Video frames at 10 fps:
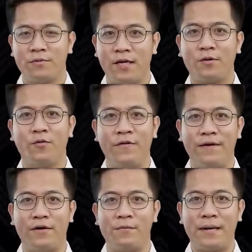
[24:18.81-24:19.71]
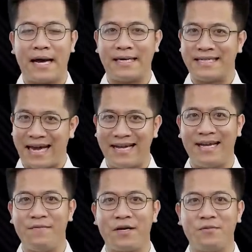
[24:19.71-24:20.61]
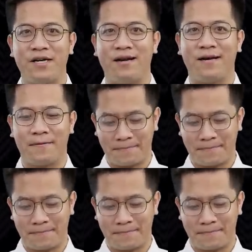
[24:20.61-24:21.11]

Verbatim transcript: cũng rất thú vị vào lúc này. Hãy đến với câu trả lời.